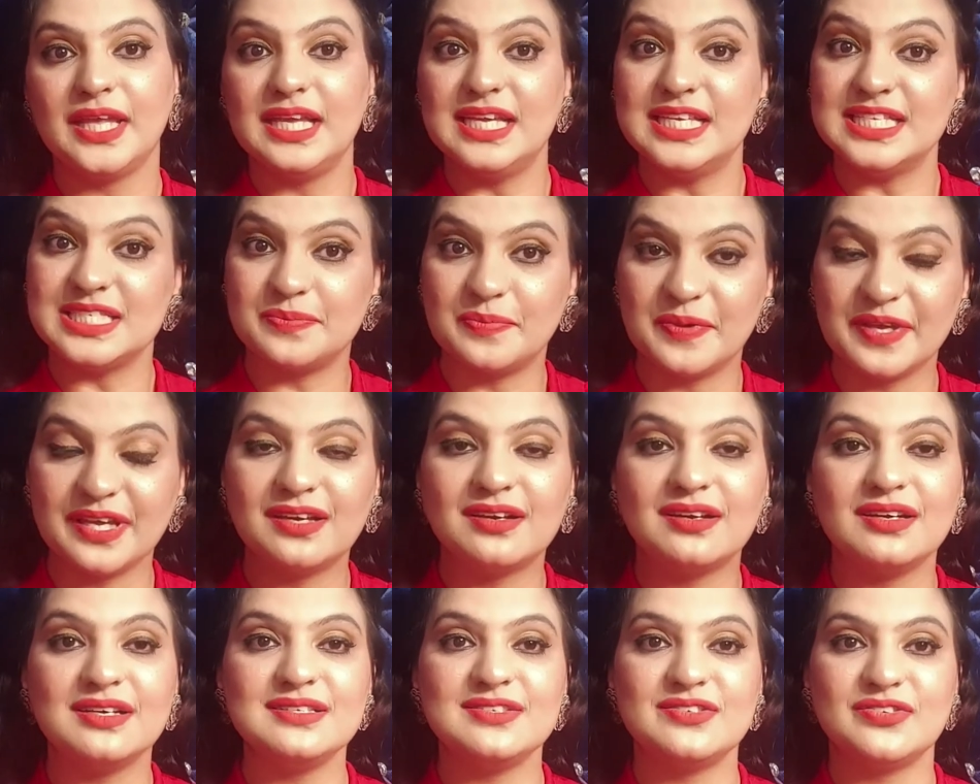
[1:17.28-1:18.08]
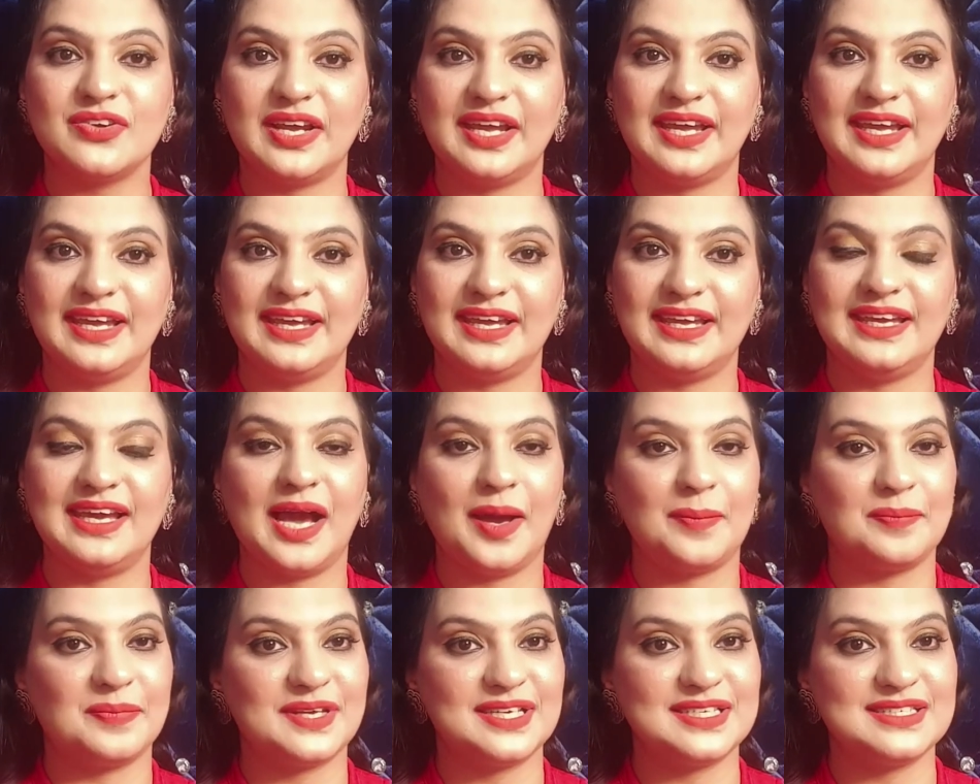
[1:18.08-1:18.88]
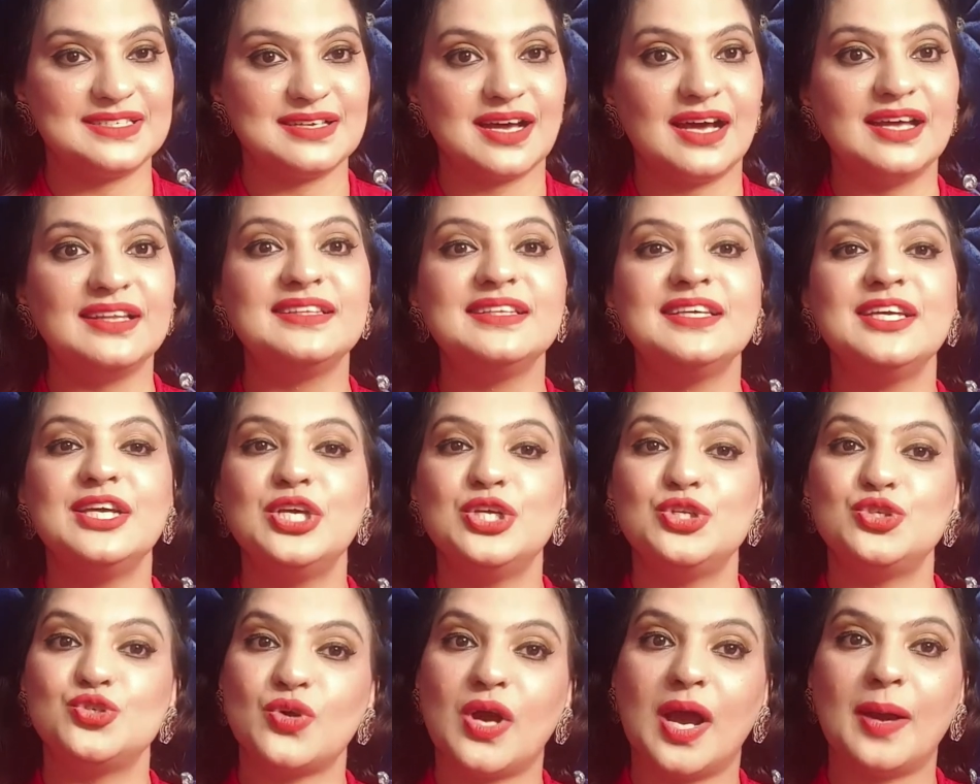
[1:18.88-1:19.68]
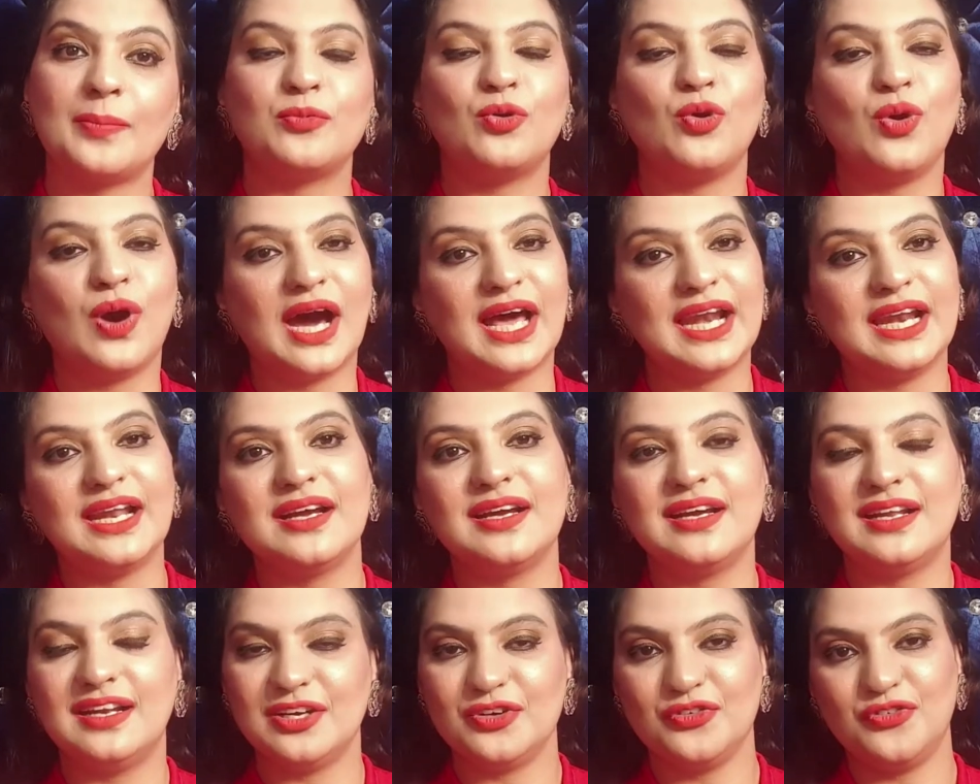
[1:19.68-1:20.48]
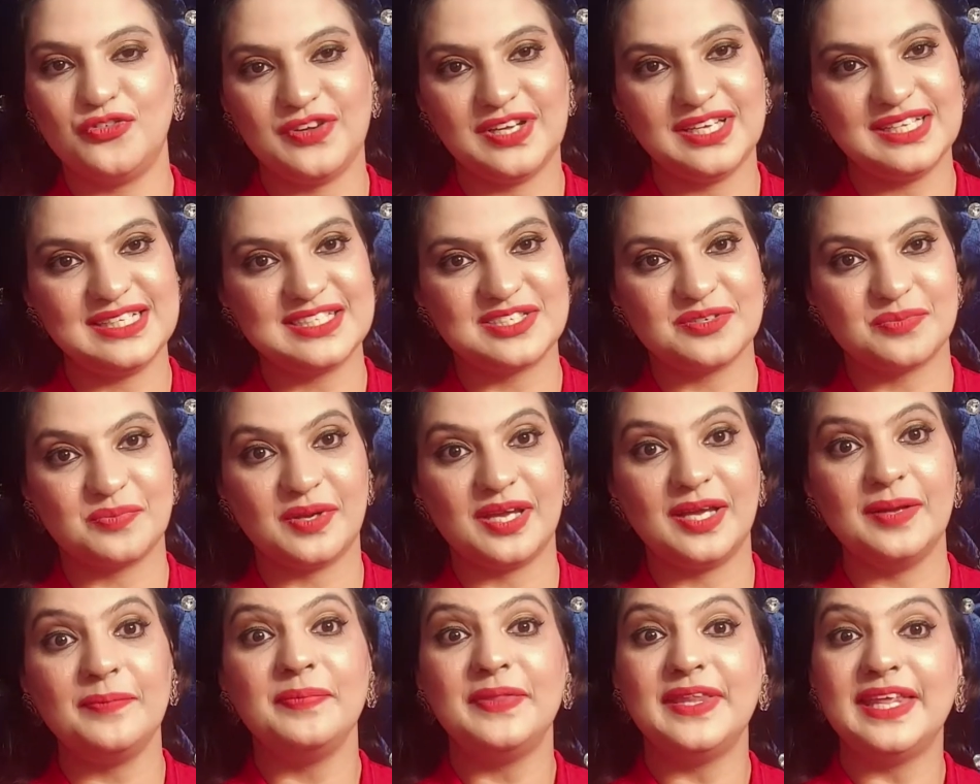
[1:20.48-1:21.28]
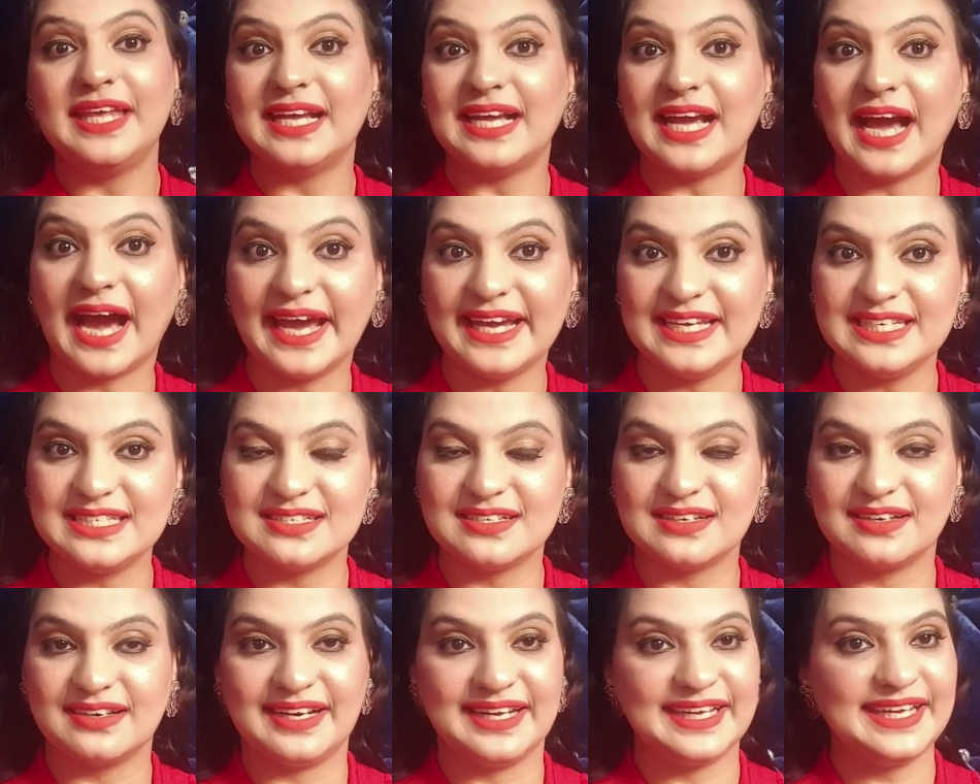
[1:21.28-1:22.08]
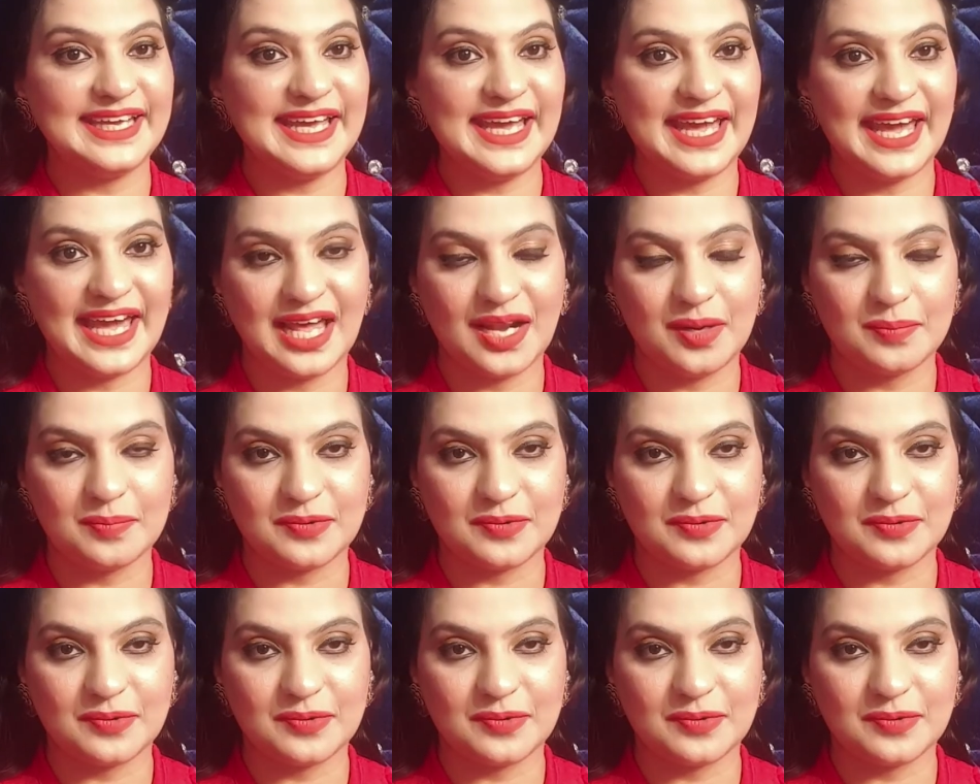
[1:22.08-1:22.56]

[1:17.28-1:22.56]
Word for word: स्पीकर्स रहेंगे आपके साथ जो आपको अलग अलग फील्ड में गाइड करेंगे हेल्प